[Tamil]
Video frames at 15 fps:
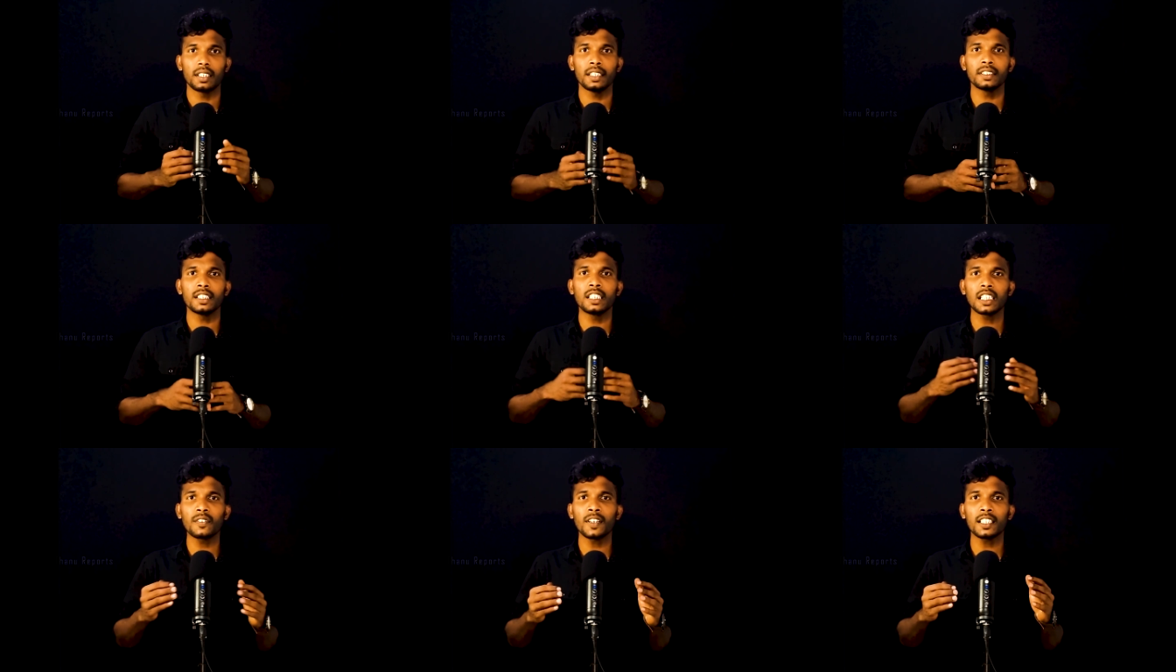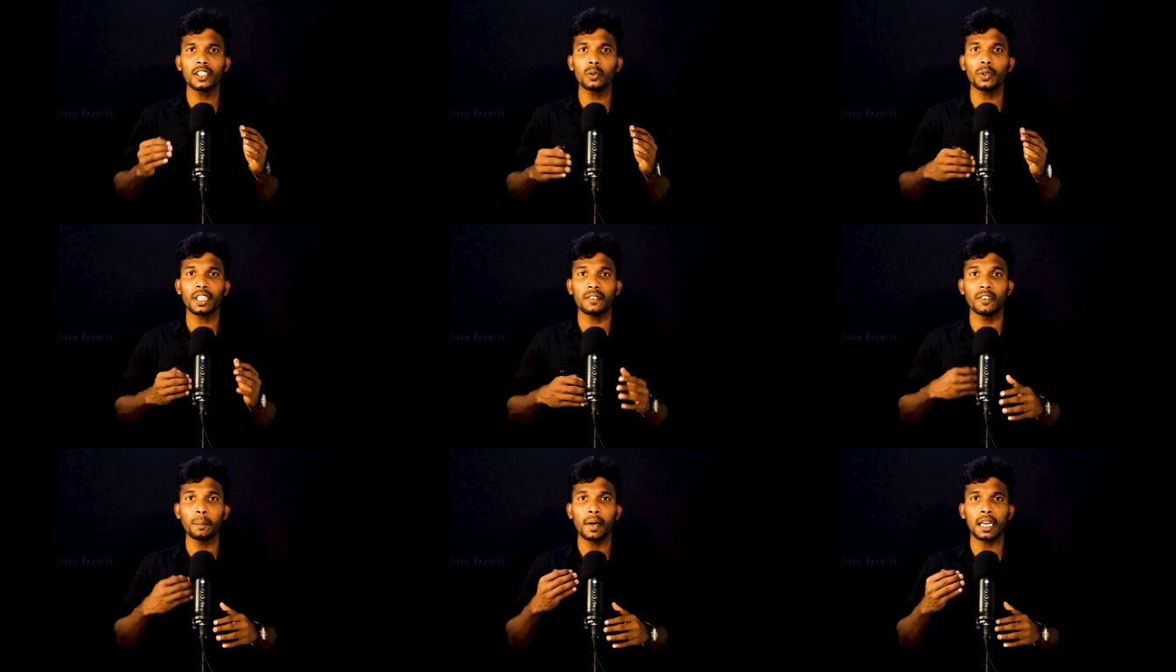இந்த
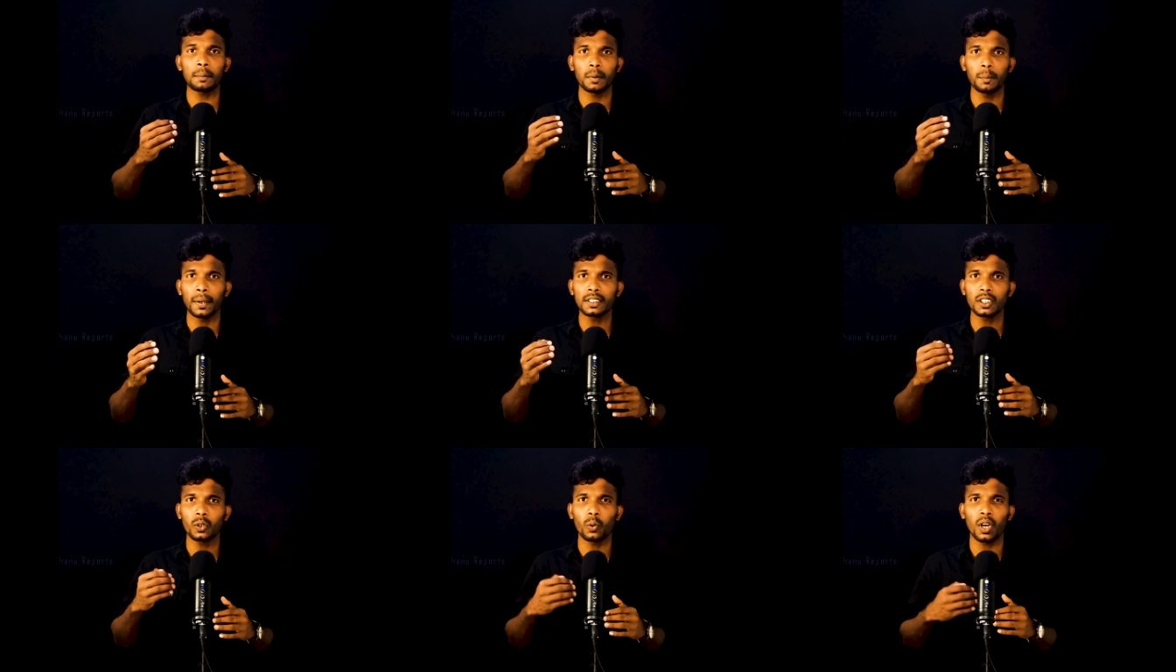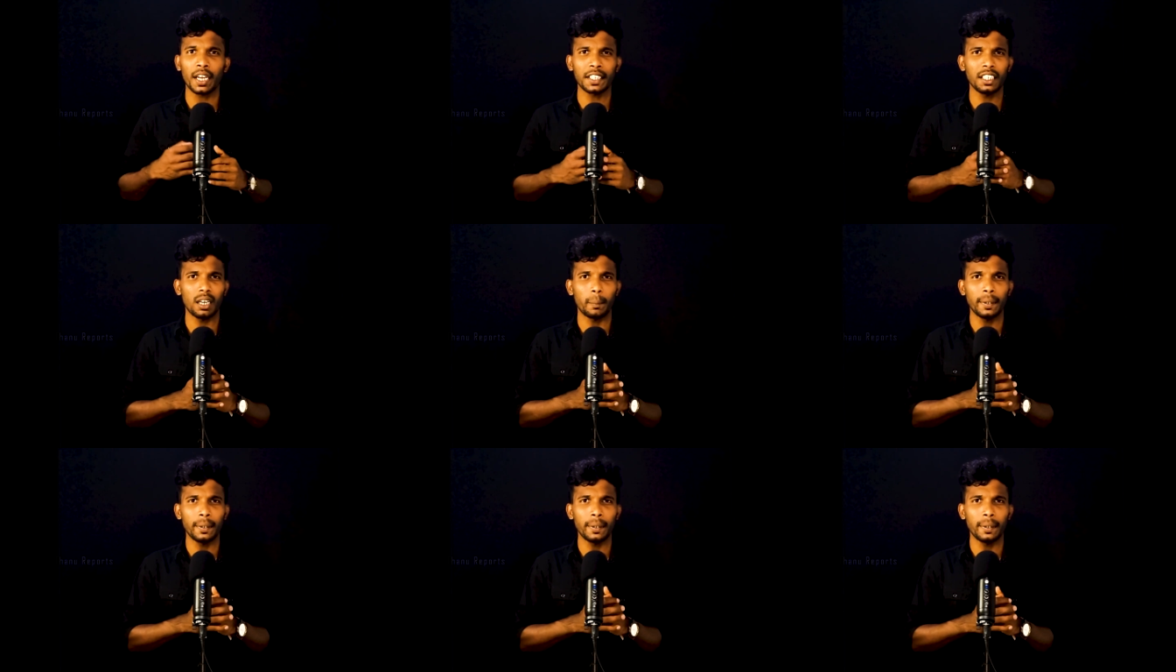நிறுவனத்தினுடைய விமானம் விபத்துக்குள்ளாகிட்டு